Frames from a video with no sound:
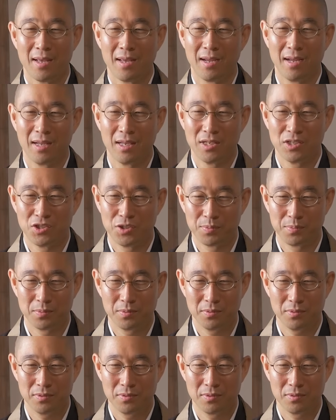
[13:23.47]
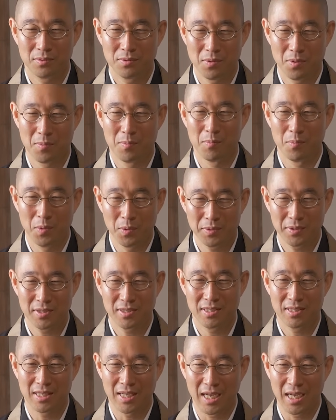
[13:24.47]
えー、自分の持っ
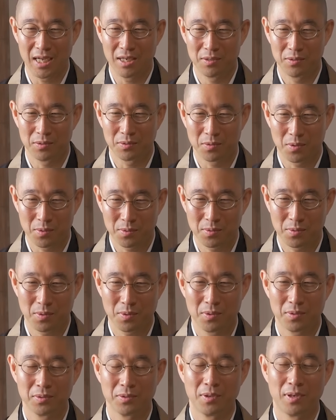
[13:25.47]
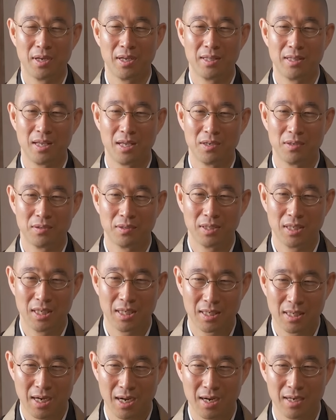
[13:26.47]
ている心の
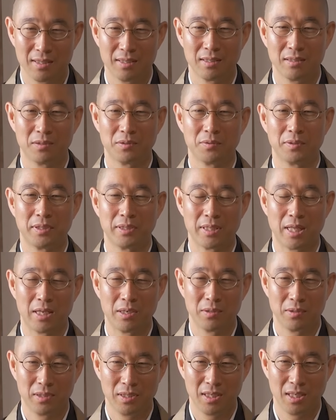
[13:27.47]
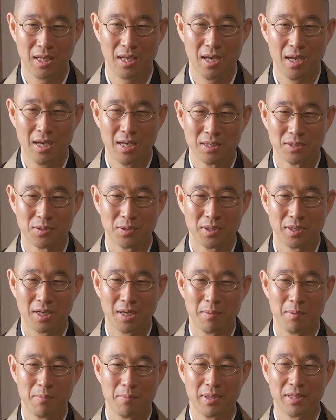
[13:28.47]
エネルギー体のエネルギーそれ
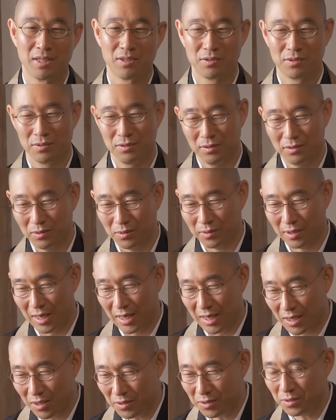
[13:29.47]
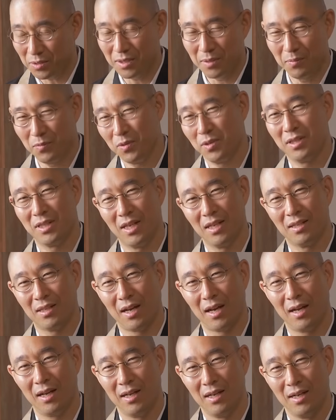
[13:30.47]
が今までずっと彼女に向いてい
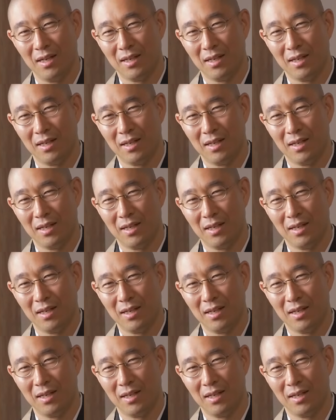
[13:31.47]
た